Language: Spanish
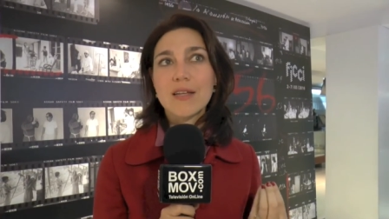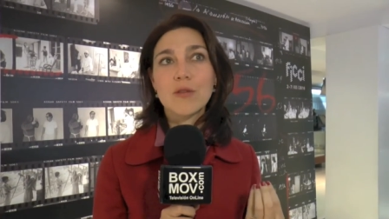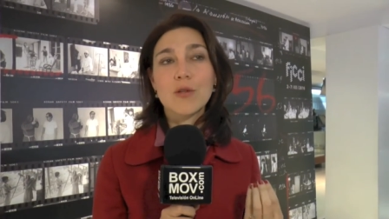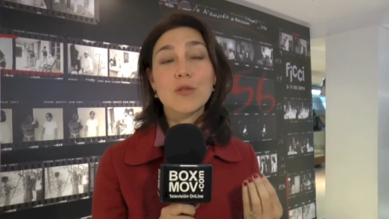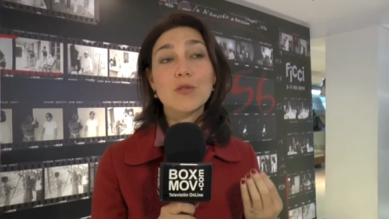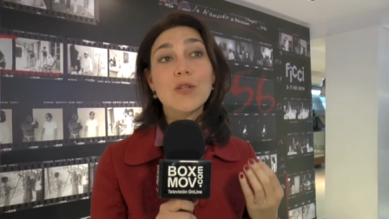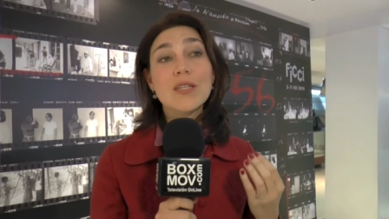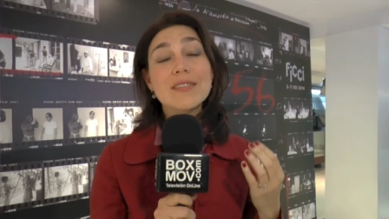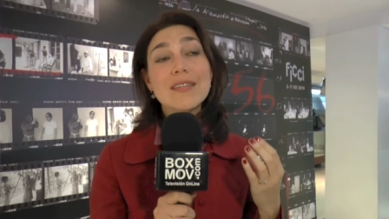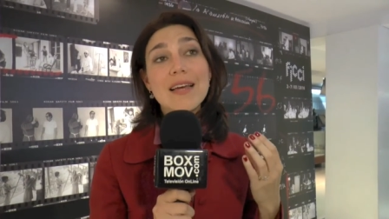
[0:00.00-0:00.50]

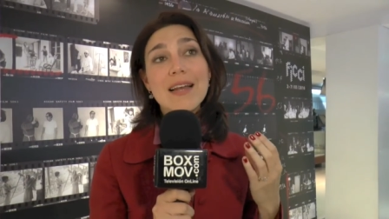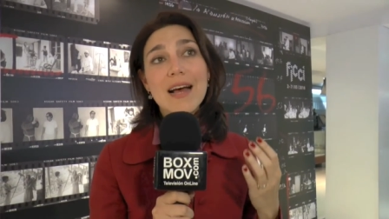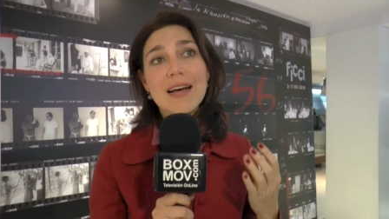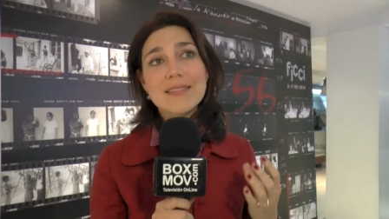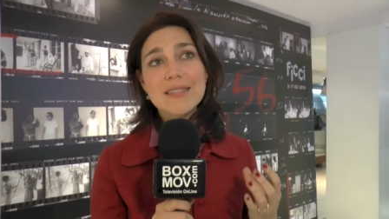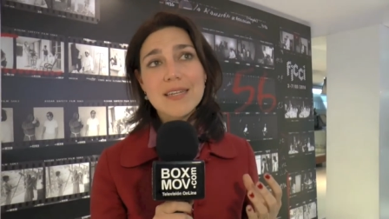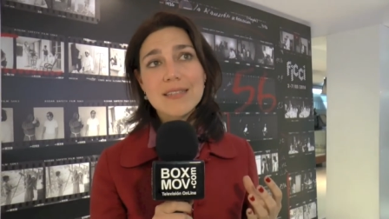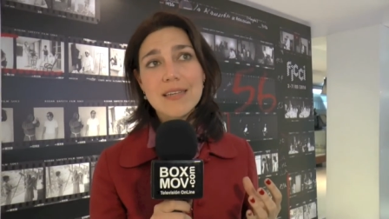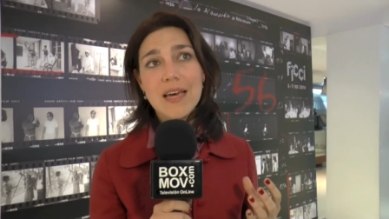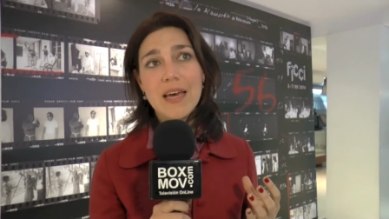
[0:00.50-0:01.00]
Entonces,
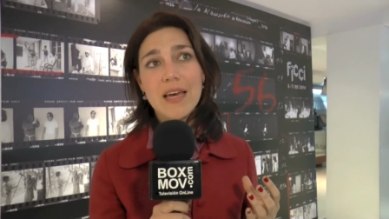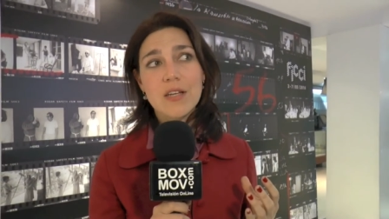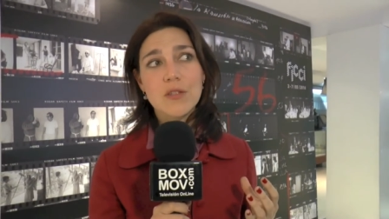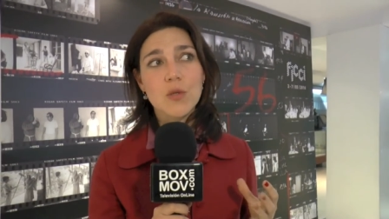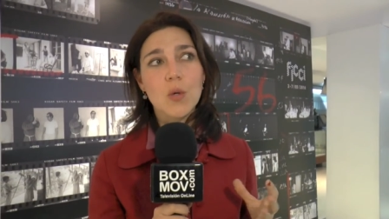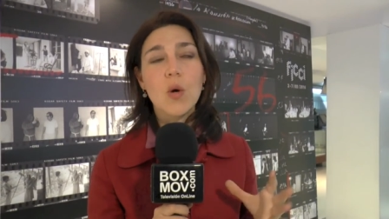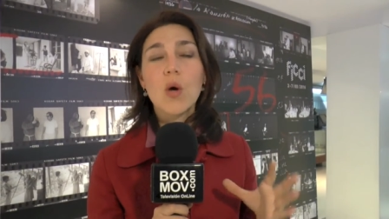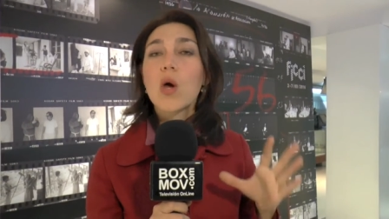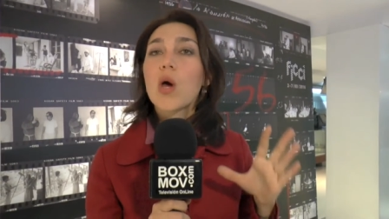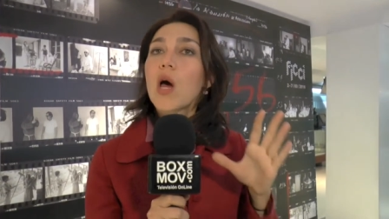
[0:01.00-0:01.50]
gracias a
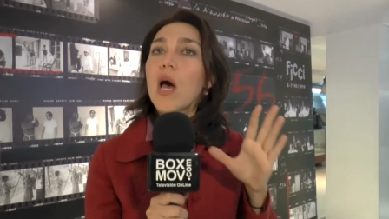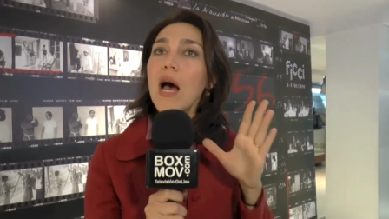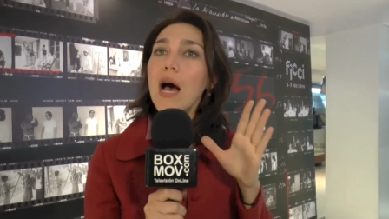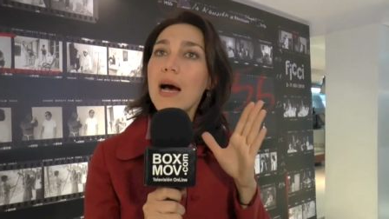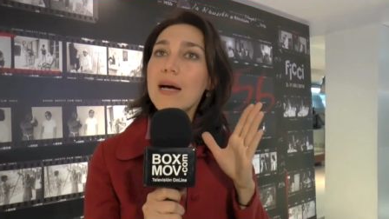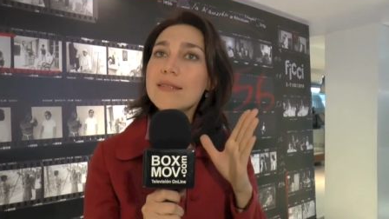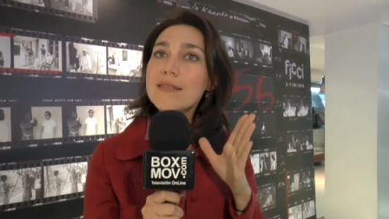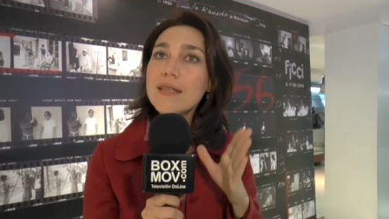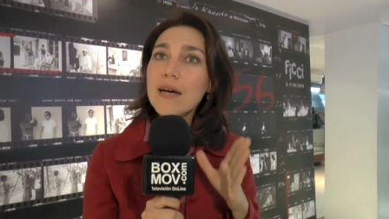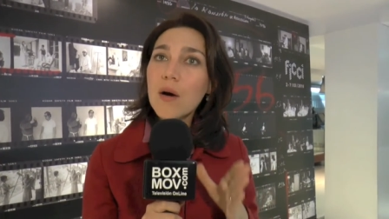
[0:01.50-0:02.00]
eso,
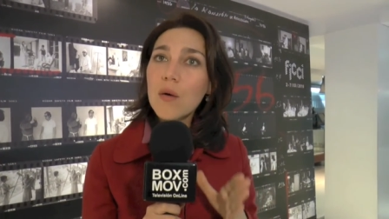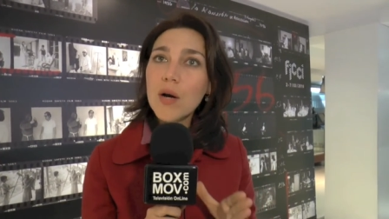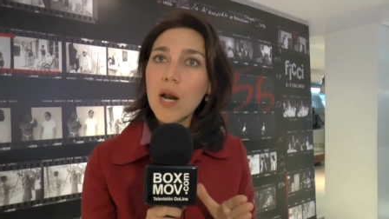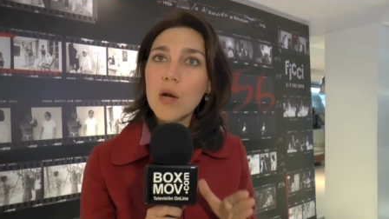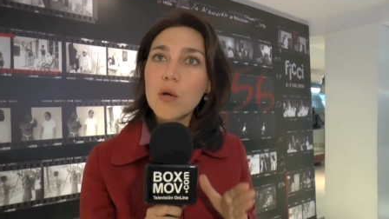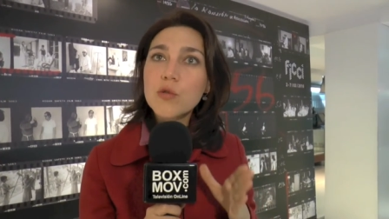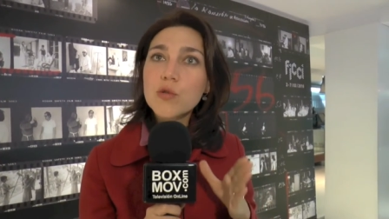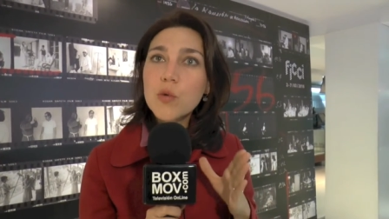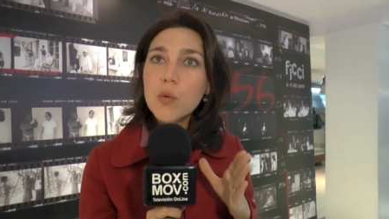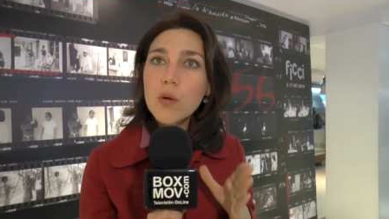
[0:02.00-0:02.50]
hasta
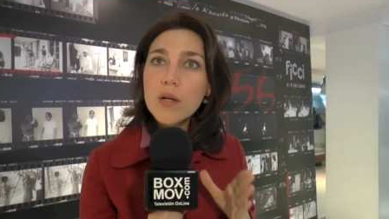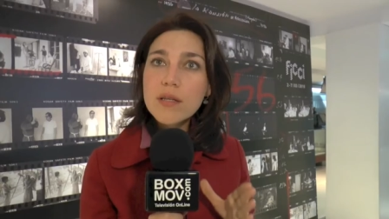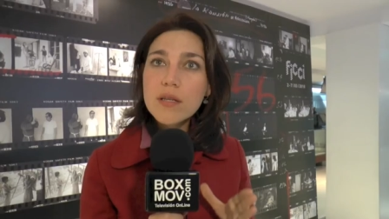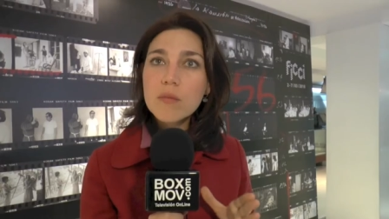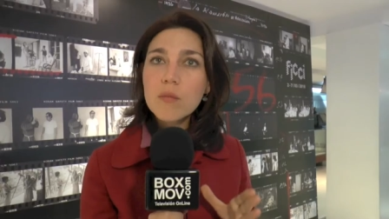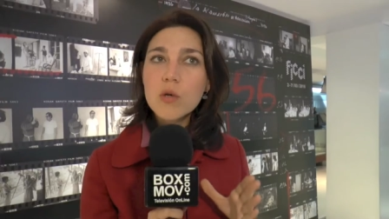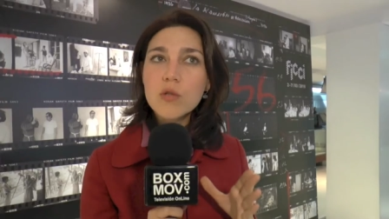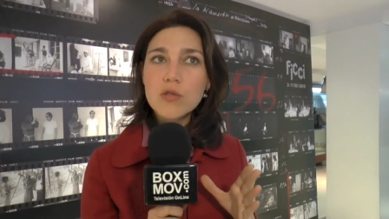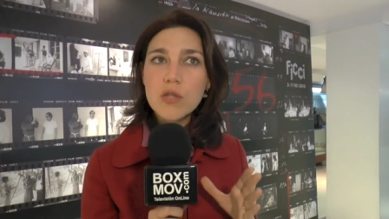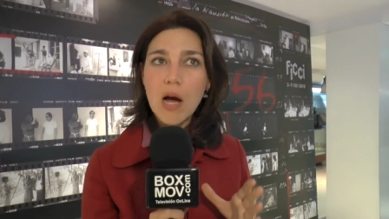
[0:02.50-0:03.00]
ahora, los
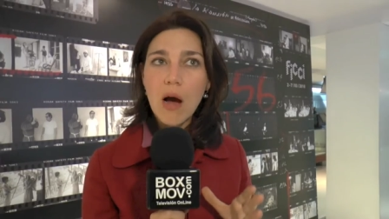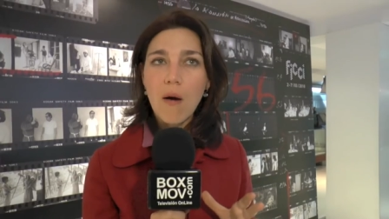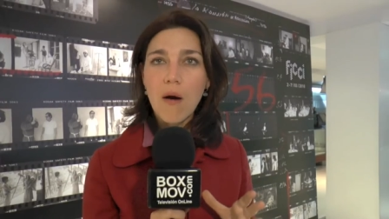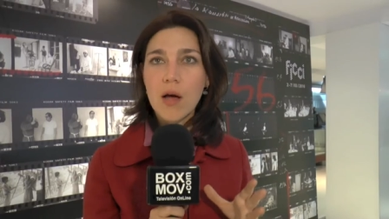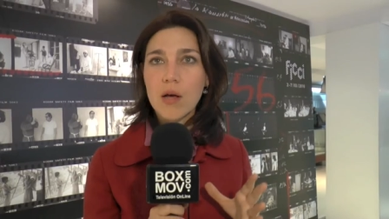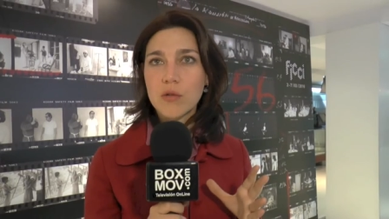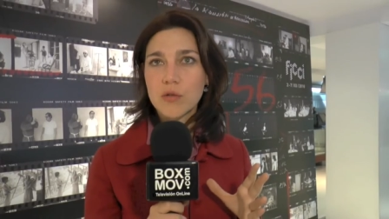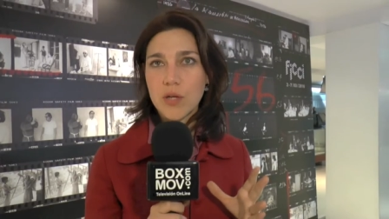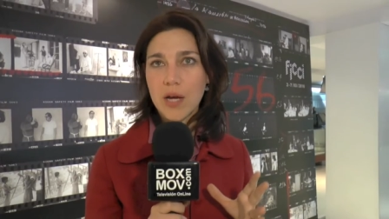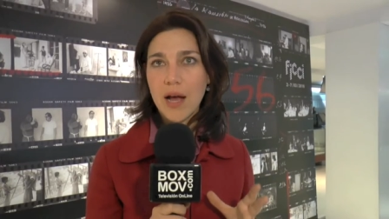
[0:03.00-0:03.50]
últimos
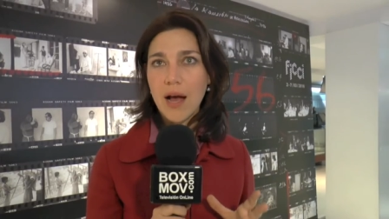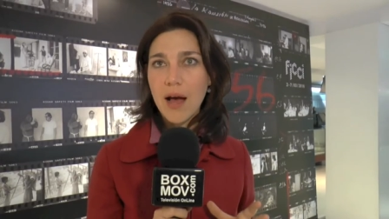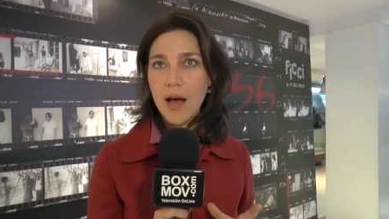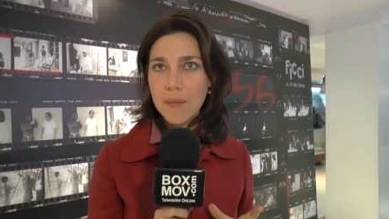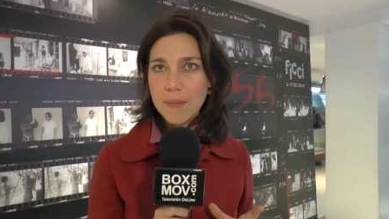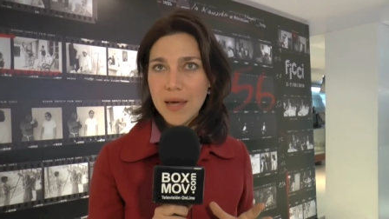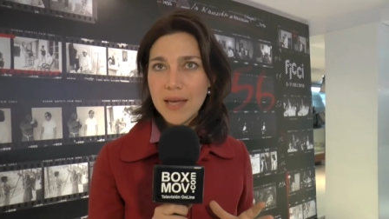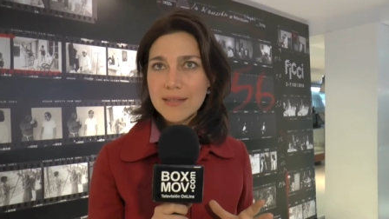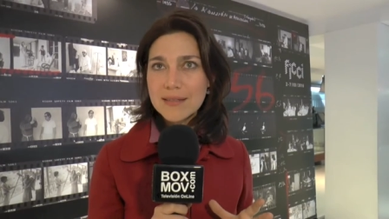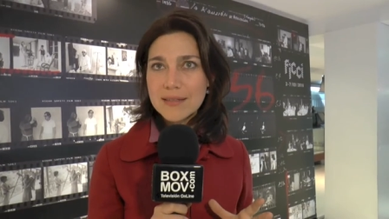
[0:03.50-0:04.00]
sábados de
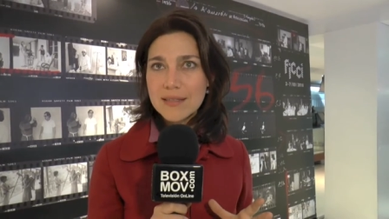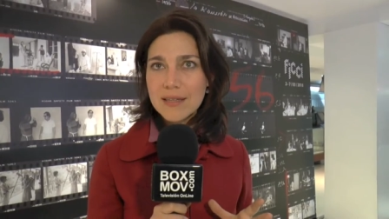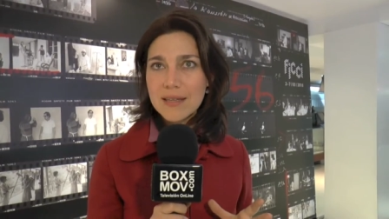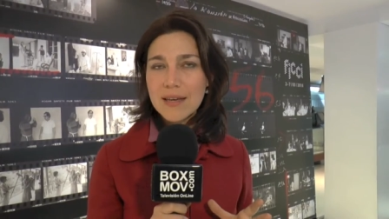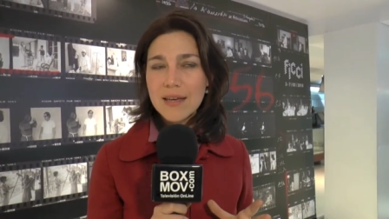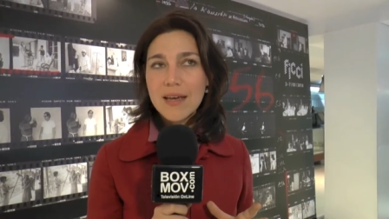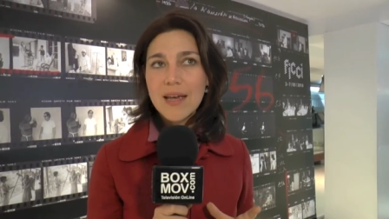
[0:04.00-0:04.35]
cada mes,